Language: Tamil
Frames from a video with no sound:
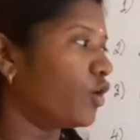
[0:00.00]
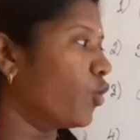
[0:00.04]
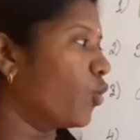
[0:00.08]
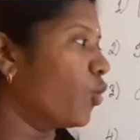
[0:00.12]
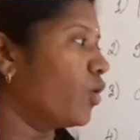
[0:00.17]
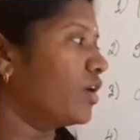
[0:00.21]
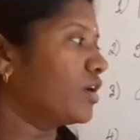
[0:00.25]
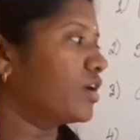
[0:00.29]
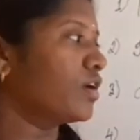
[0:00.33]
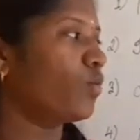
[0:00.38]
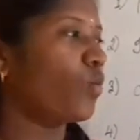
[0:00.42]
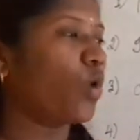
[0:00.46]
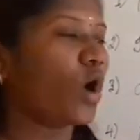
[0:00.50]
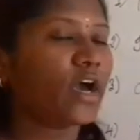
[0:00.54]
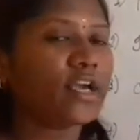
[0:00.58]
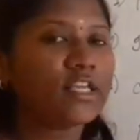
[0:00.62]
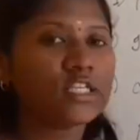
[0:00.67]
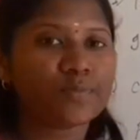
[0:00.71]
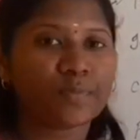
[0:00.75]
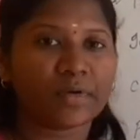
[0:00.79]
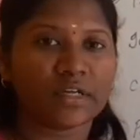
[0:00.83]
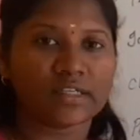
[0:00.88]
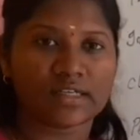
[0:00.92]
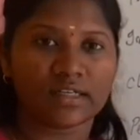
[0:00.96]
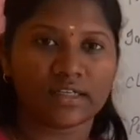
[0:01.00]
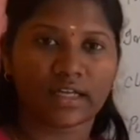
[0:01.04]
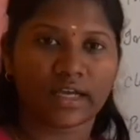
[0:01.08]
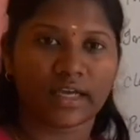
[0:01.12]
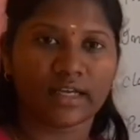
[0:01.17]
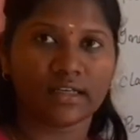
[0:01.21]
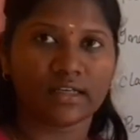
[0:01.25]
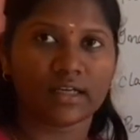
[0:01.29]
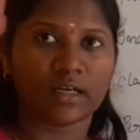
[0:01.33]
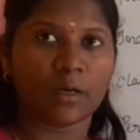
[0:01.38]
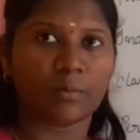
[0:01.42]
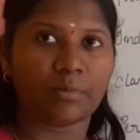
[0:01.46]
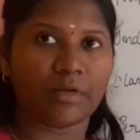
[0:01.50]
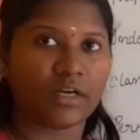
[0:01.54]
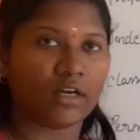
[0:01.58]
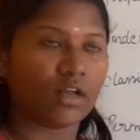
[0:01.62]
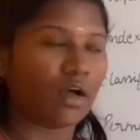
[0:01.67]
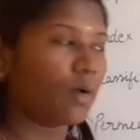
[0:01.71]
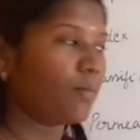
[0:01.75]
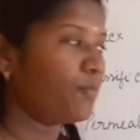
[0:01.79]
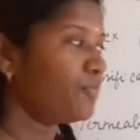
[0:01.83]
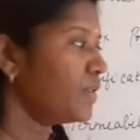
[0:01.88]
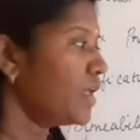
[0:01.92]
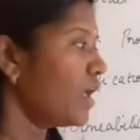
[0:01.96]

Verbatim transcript: உங்களுக்கு வாய்ட்ஸ் ப்ரெசென்ட்டாக இருக்குது அப்படின்னா